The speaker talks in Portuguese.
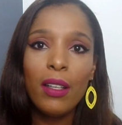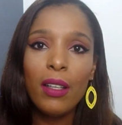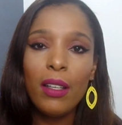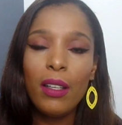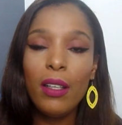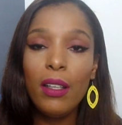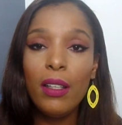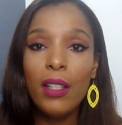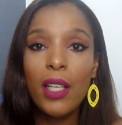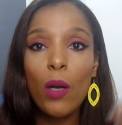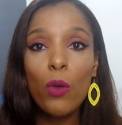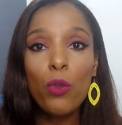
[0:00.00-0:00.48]

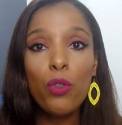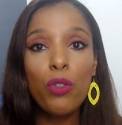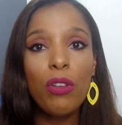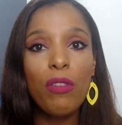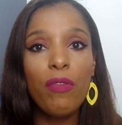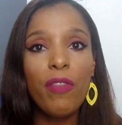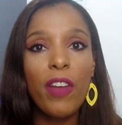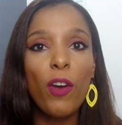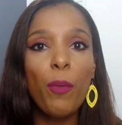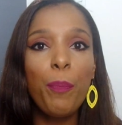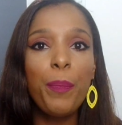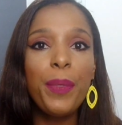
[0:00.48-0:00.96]
e não
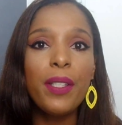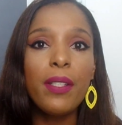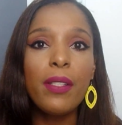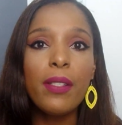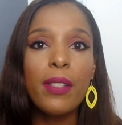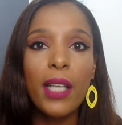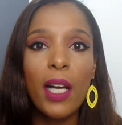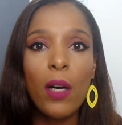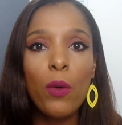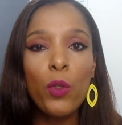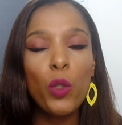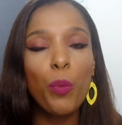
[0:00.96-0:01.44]
tiver
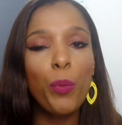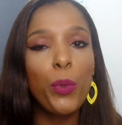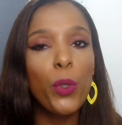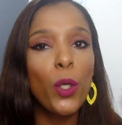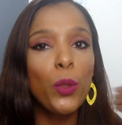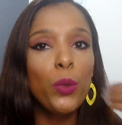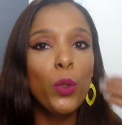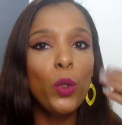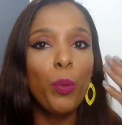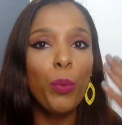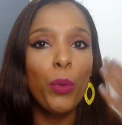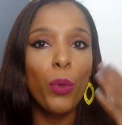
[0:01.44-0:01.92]
opção de
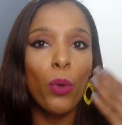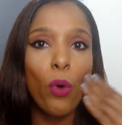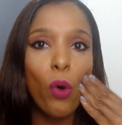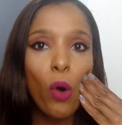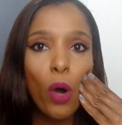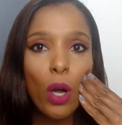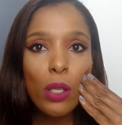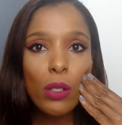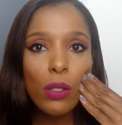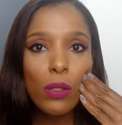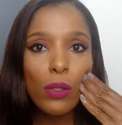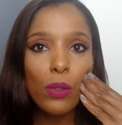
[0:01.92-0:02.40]
produto para o
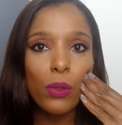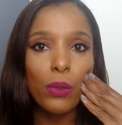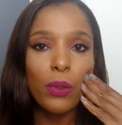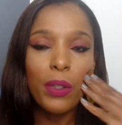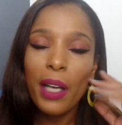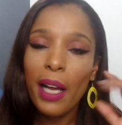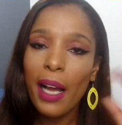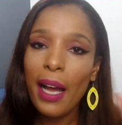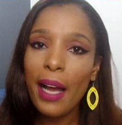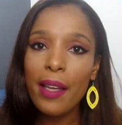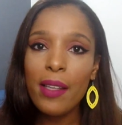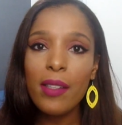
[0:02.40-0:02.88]

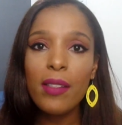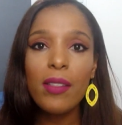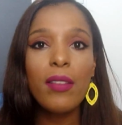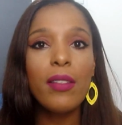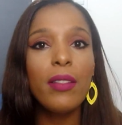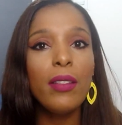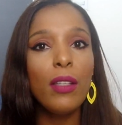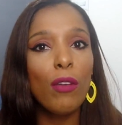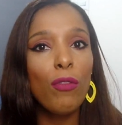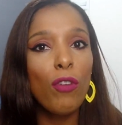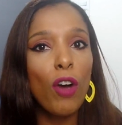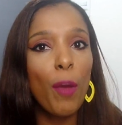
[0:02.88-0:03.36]
rosto, aí
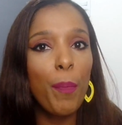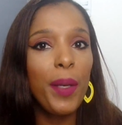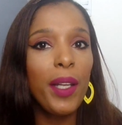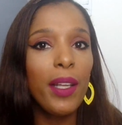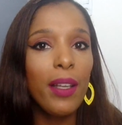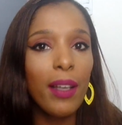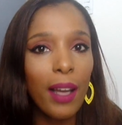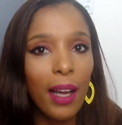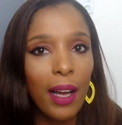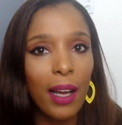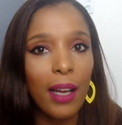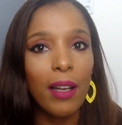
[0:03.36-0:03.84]
sim eu vou
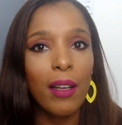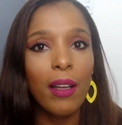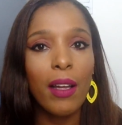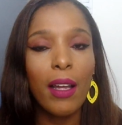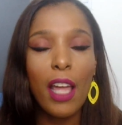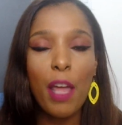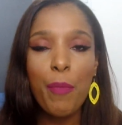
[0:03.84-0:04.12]
aplicar.